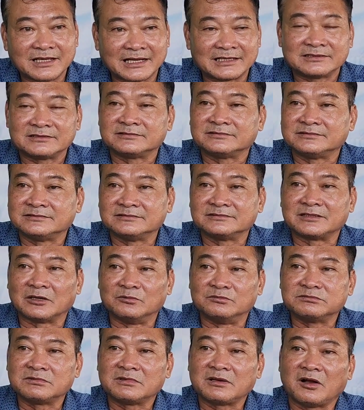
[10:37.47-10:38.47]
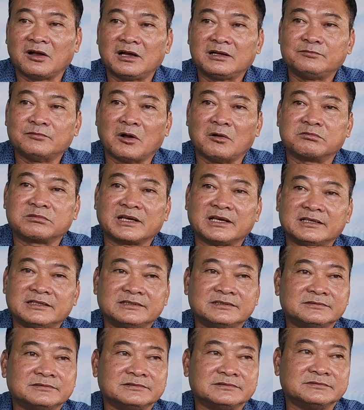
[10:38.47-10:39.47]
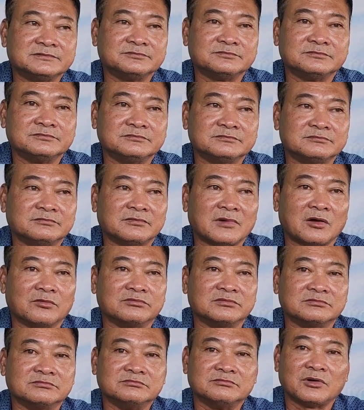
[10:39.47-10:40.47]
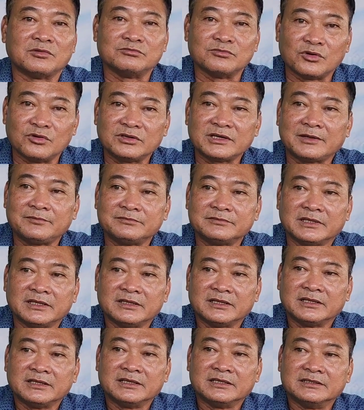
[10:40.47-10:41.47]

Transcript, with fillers: anh cũng có một cái mong muốn mong, mong muốn lắm ừ.